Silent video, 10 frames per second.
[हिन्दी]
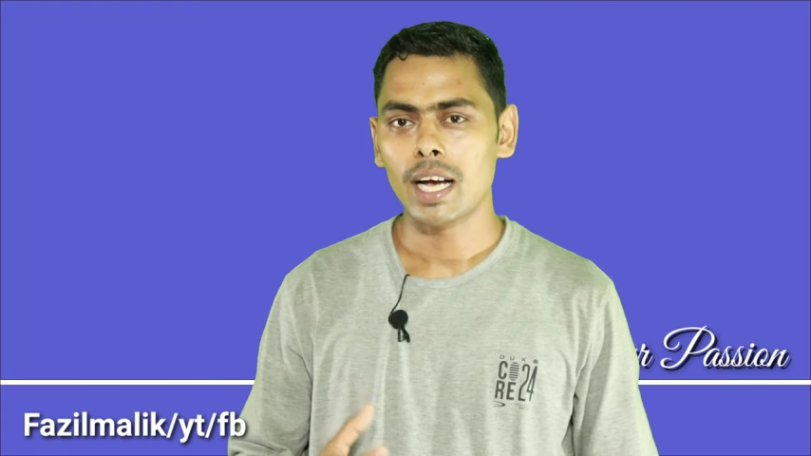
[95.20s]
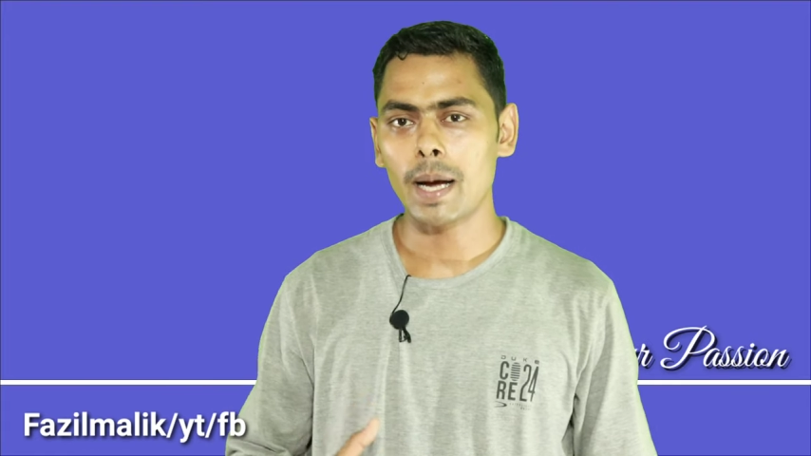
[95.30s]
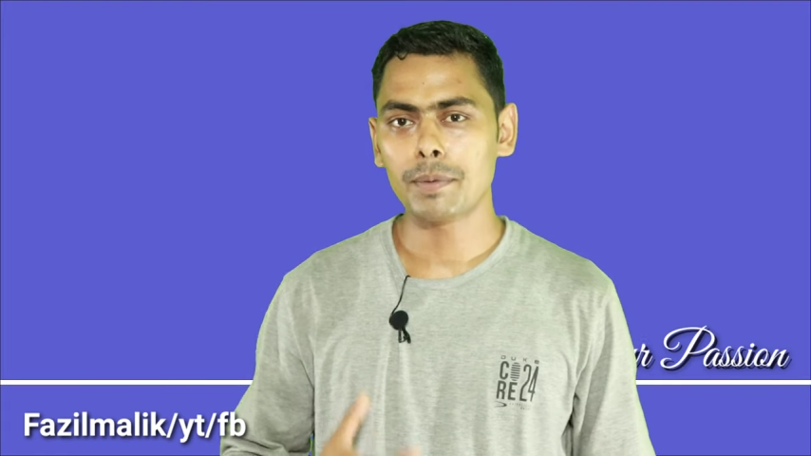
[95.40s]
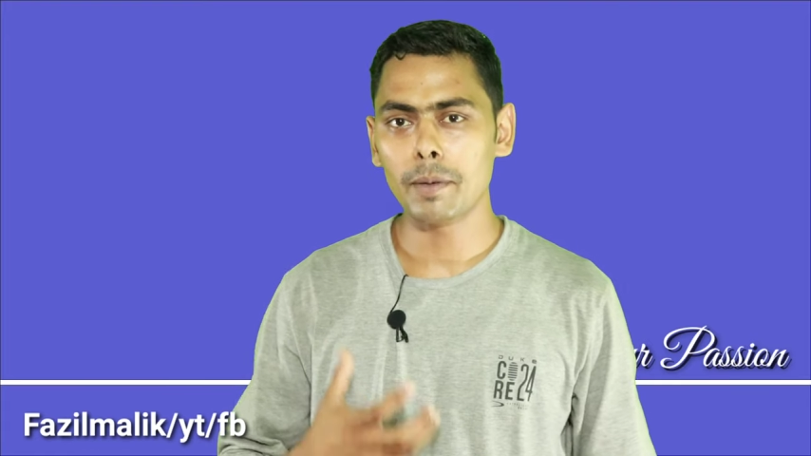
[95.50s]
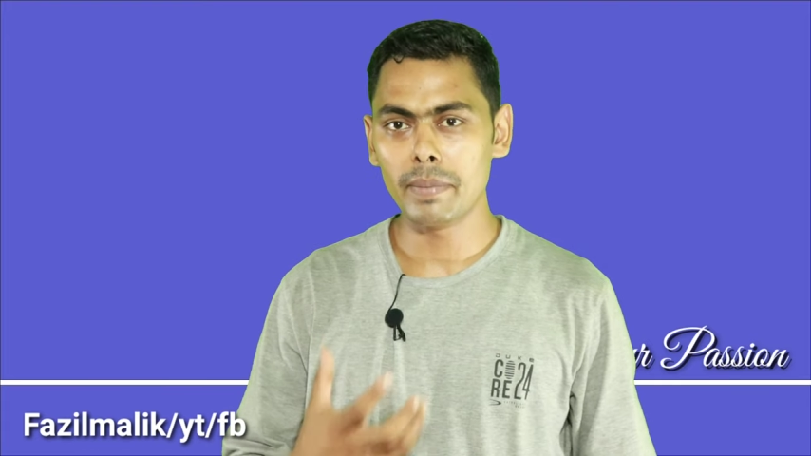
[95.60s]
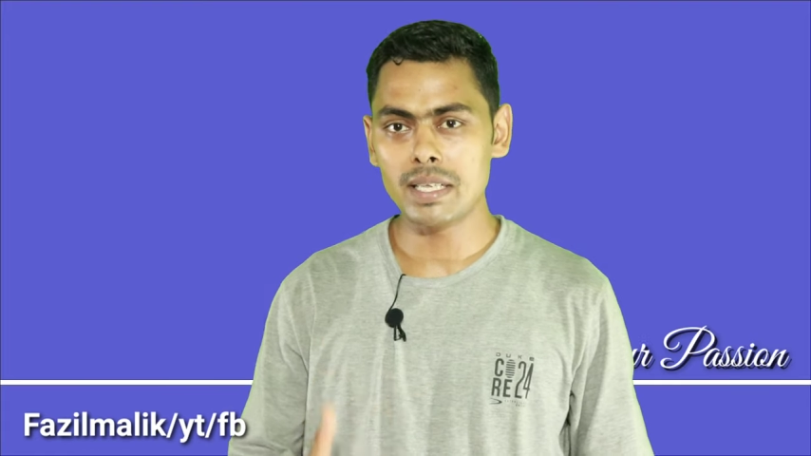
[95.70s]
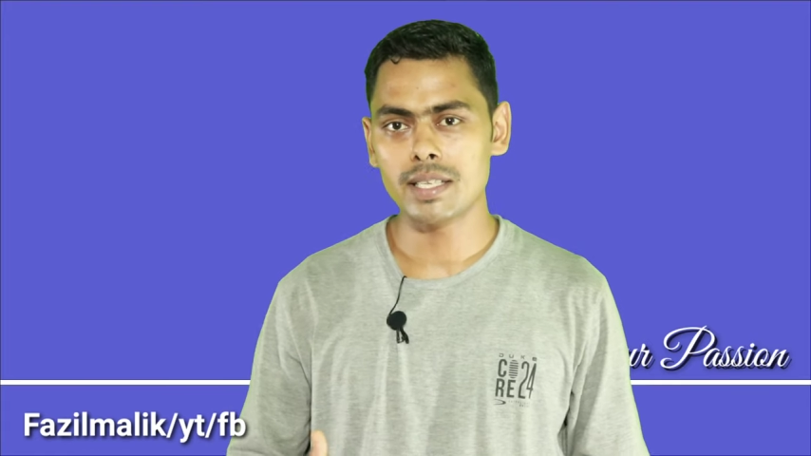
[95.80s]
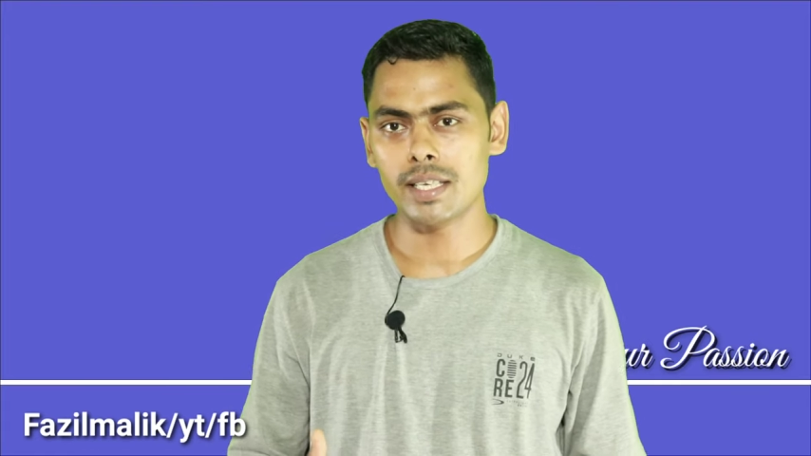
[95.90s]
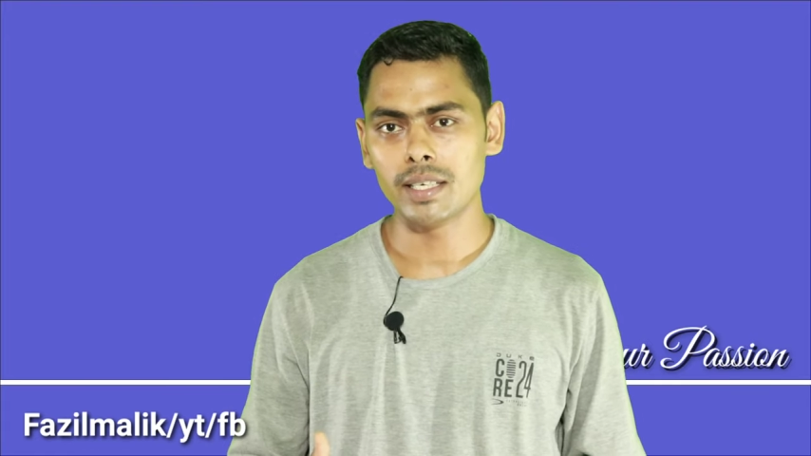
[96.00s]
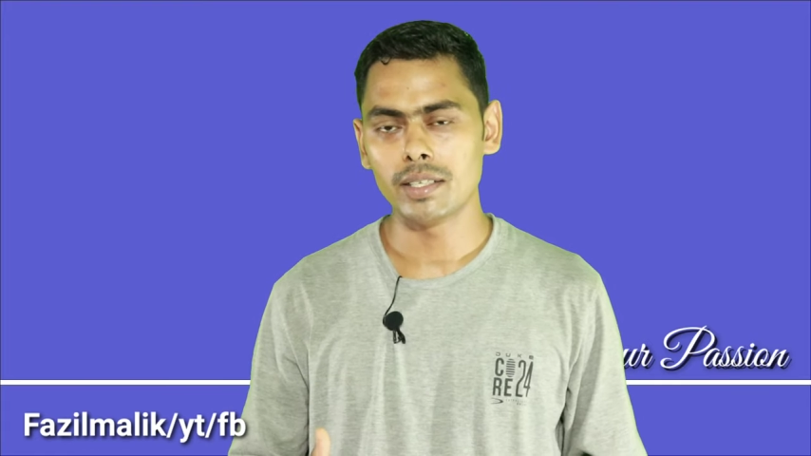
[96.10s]
आपके मन
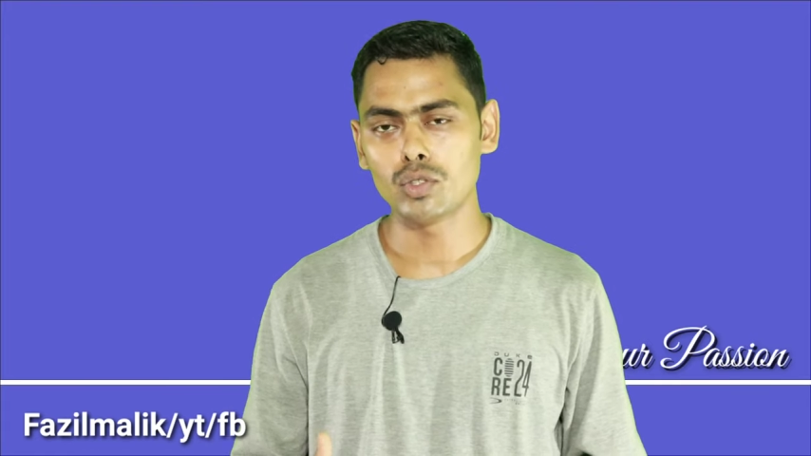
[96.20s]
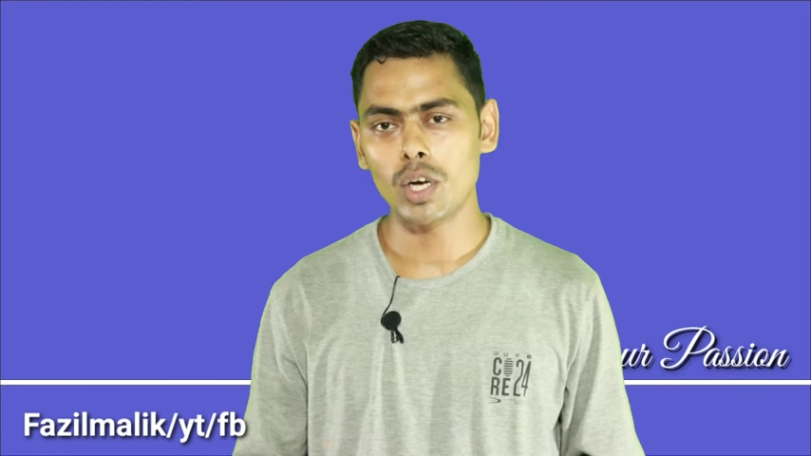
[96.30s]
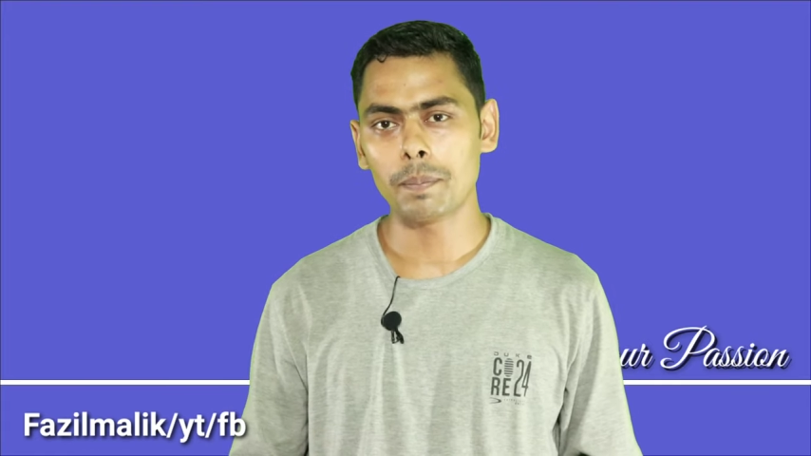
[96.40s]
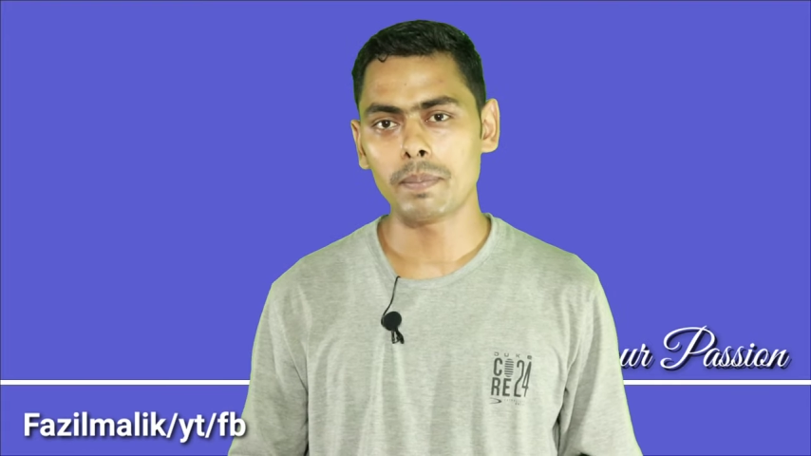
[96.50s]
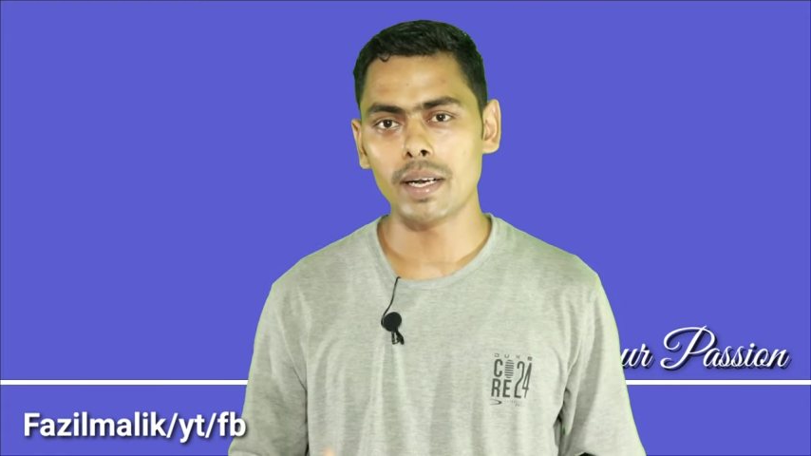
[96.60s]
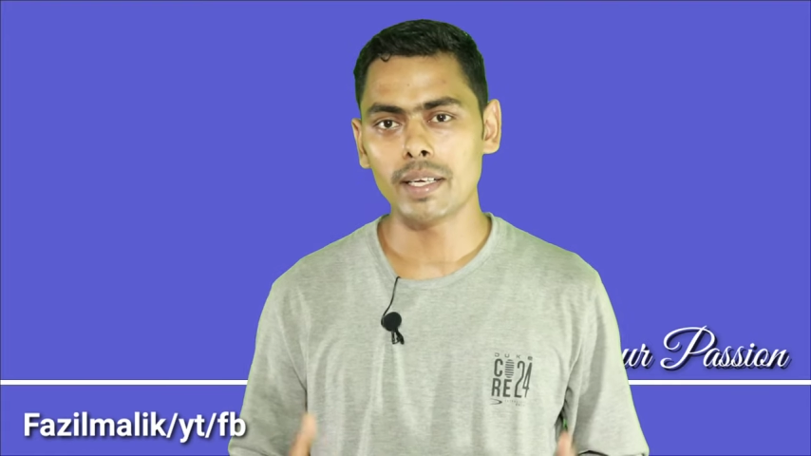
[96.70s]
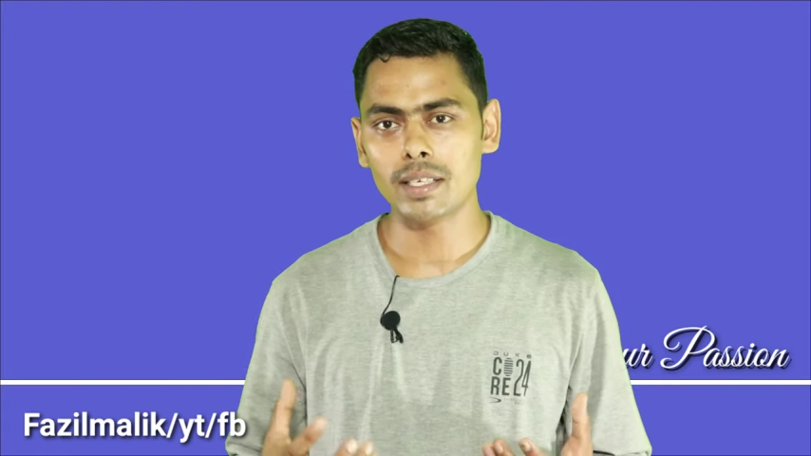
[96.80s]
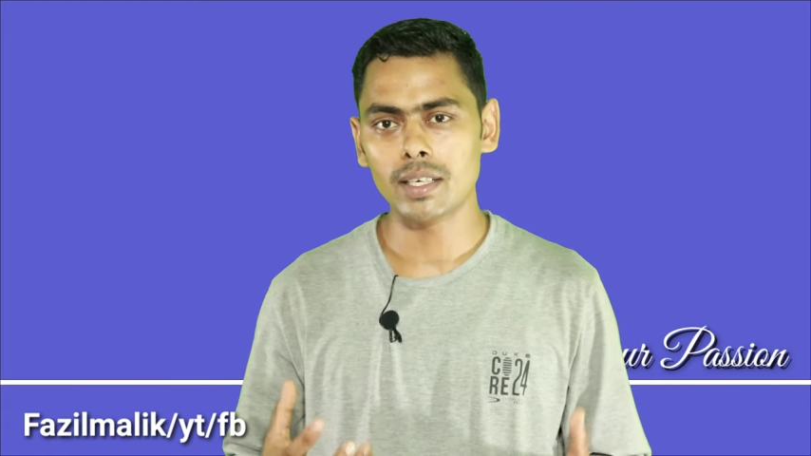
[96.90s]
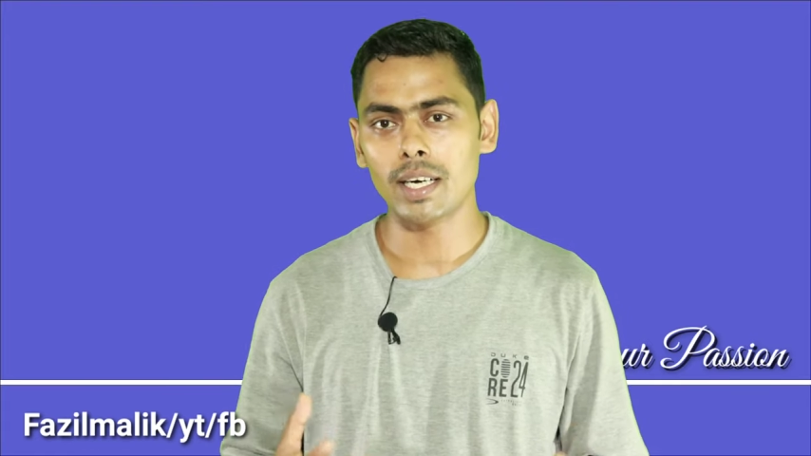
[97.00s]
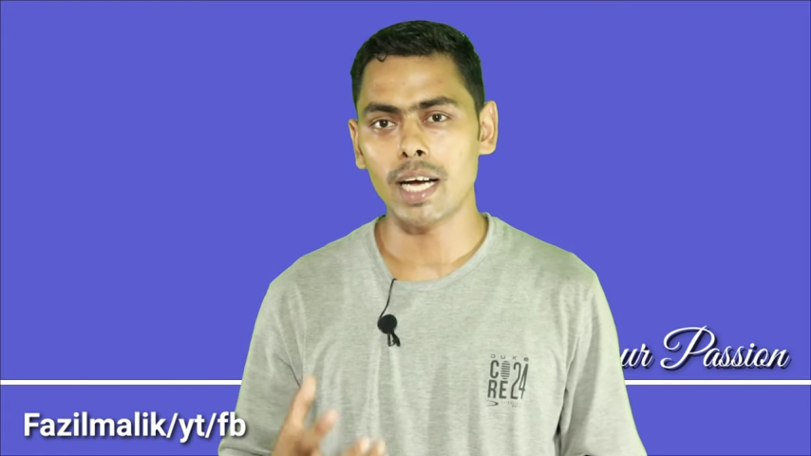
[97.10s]
से जो आप लाइक